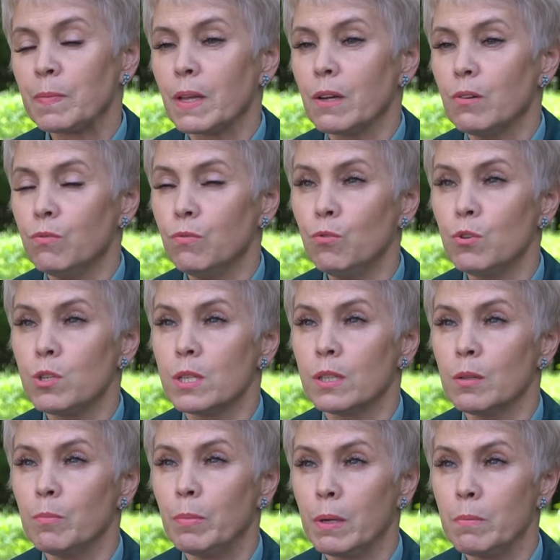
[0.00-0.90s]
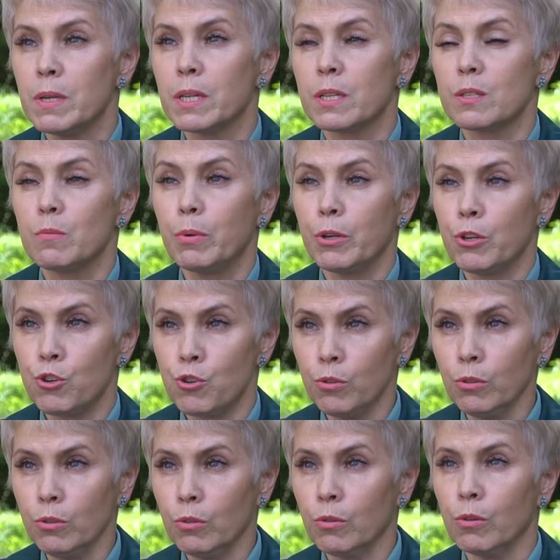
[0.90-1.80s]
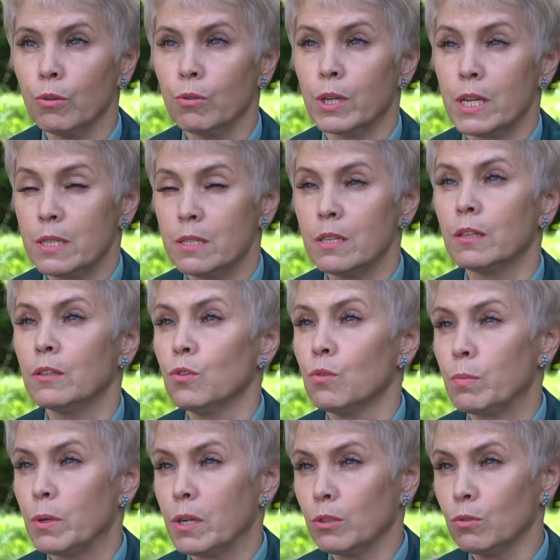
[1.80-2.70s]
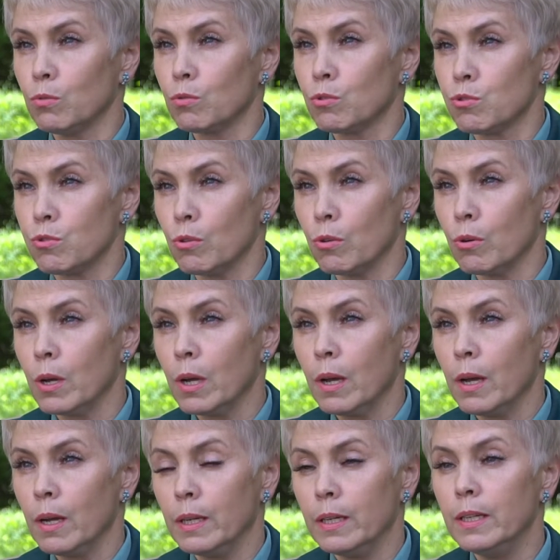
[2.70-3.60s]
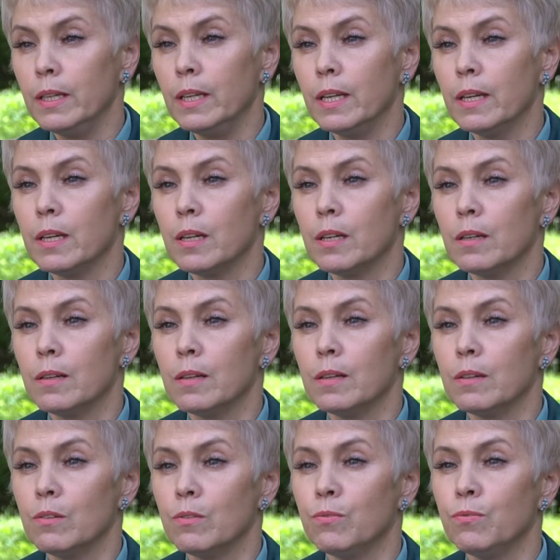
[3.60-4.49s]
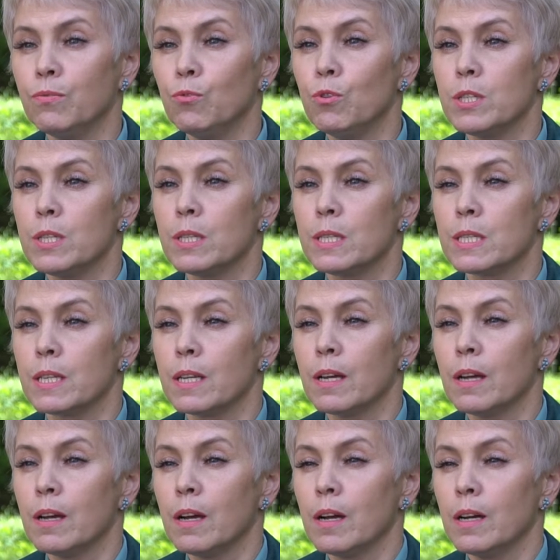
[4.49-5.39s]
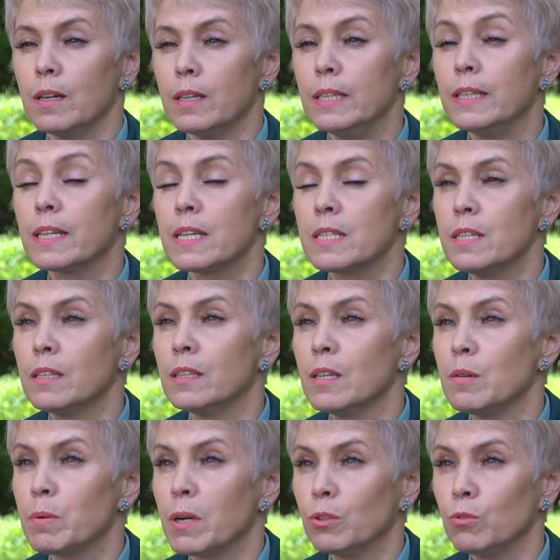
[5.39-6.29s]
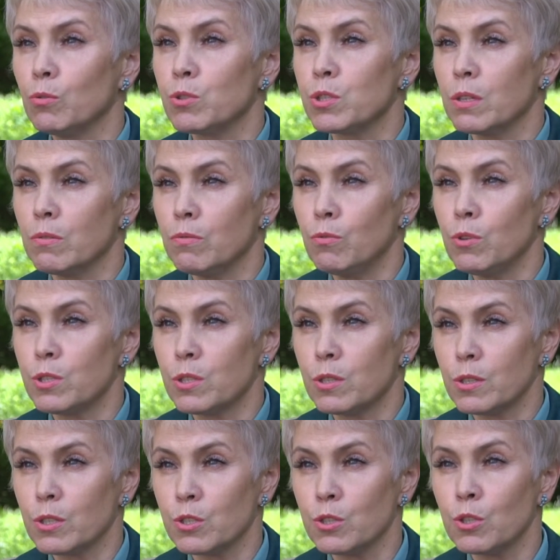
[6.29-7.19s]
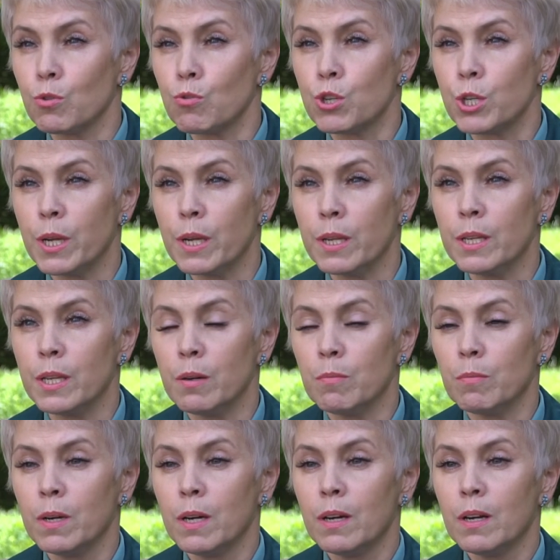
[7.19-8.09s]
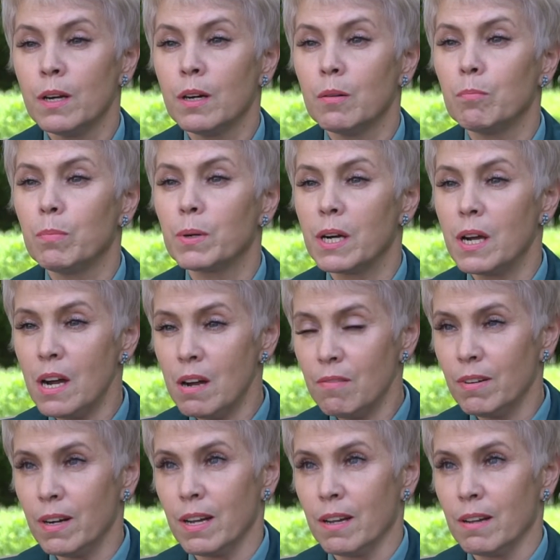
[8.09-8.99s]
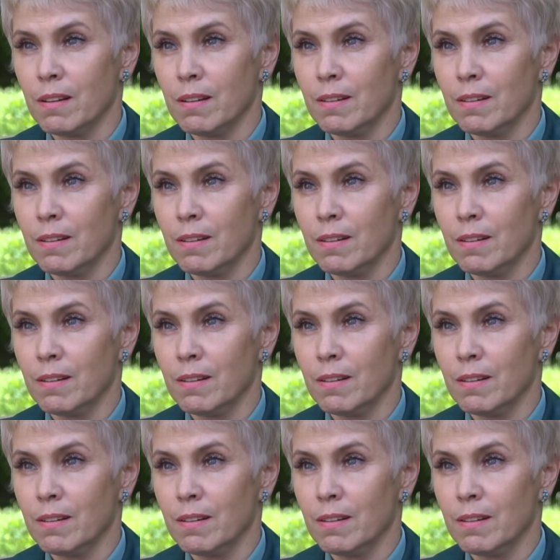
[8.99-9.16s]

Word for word: ввозят, например, запрещенную растительную продукцию или ввозится или растительная продукция ввозится с нарушением права,